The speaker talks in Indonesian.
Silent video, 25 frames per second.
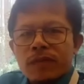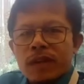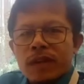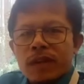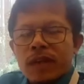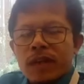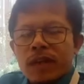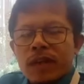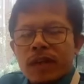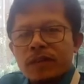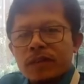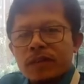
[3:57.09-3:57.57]

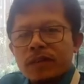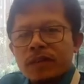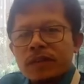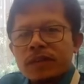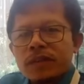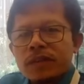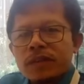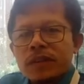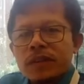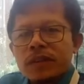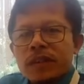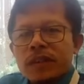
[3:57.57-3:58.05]
yaitu
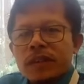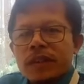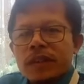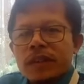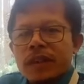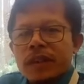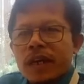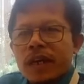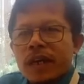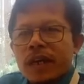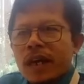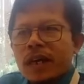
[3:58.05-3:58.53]

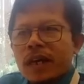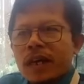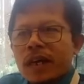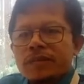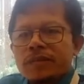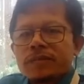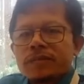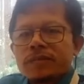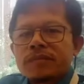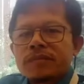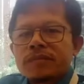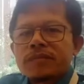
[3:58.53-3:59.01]
dia
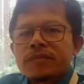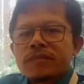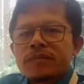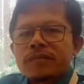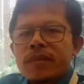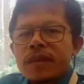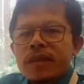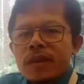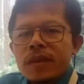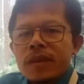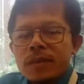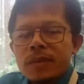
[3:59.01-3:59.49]

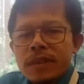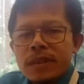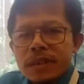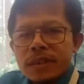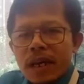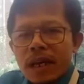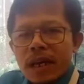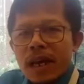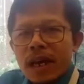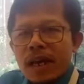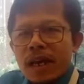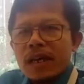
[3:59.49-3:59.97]
bisa